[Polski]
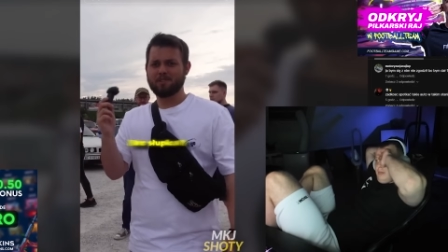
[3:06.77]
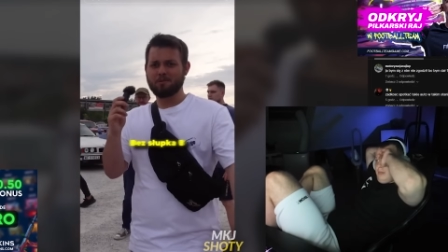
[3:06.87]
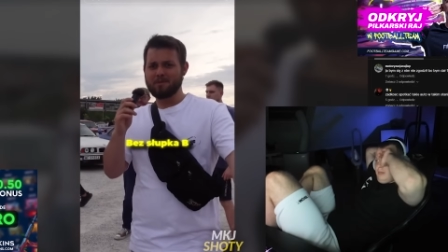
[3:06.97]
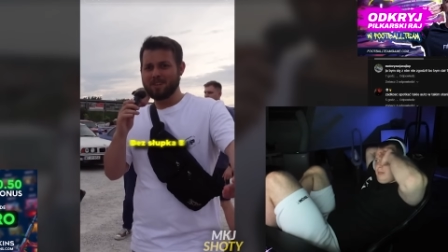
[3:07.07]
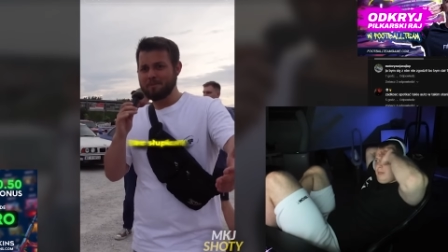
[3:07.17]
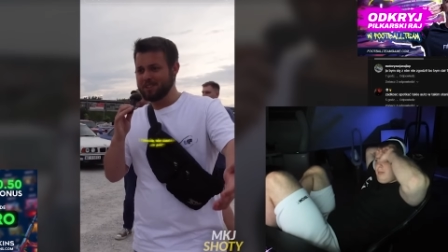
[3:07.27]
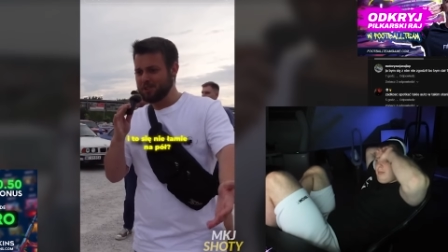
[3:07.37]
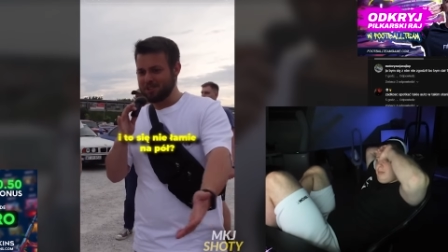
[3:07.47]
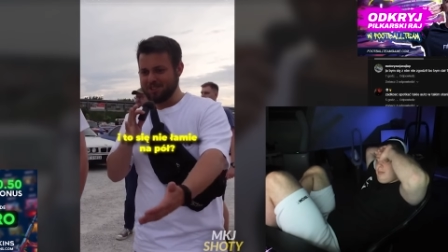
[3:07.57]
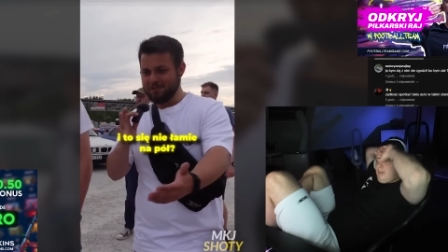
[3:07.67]
Bez słupka B
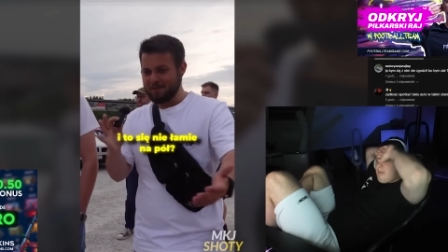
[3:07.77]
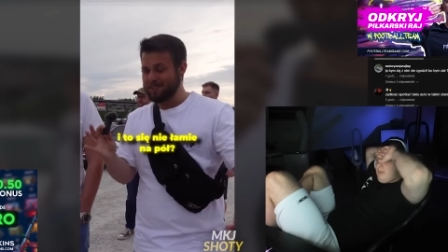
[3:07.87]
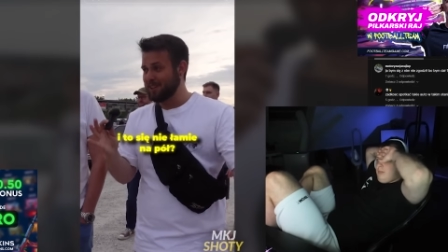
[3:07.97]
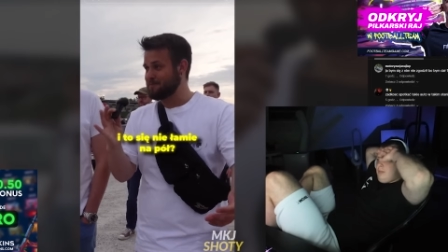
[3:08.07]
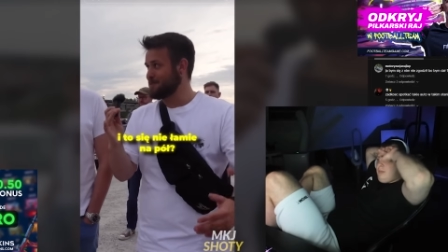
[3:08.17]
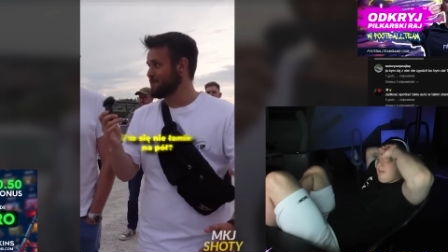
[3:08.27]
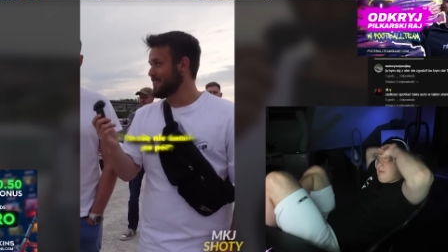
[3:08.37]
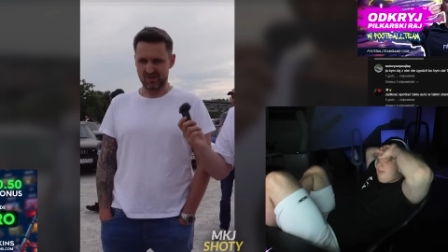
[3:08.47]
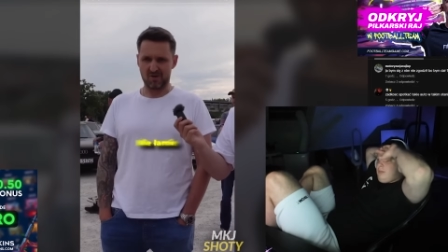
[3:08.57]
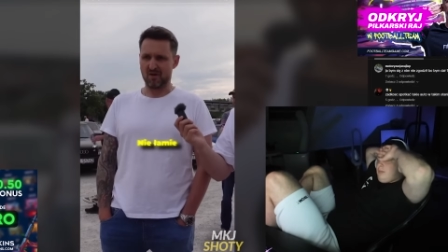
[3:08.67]
i to się nie łamie na
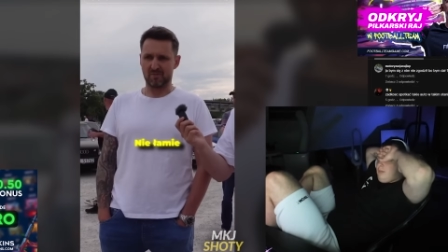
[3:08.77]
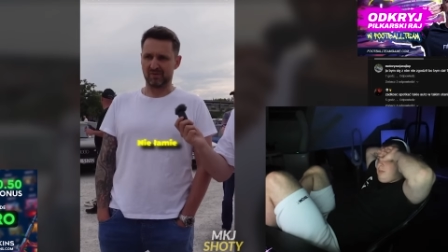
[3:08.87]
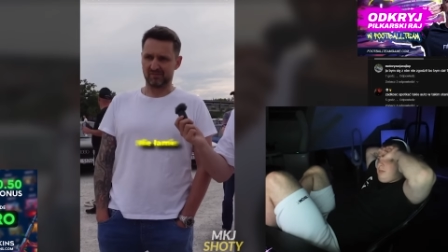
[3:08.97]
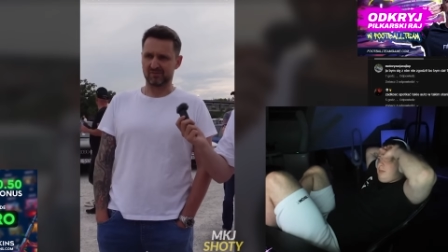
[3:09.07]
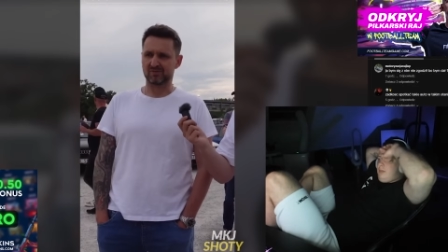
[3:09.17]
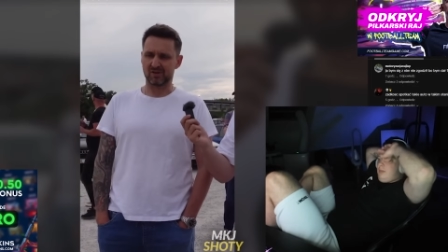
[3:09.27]
pół? Nie łamie.